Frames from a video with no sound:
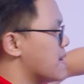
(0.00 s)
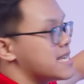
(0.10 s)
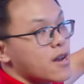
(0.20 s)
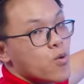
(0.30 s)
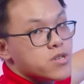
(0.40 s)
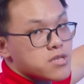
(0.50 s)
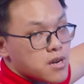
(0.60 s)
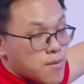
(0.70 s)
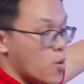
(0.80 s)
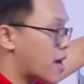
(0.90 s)
bên trên là hỗ trợ tận
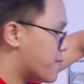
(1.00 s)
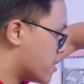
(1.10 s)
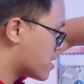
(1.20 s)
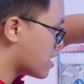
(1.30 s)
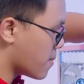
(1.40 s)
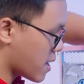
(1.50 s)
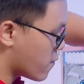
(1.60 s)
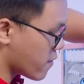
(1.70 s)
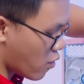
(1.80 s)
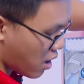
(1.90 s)
420 cho nên mình
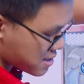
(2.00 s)
không phải lo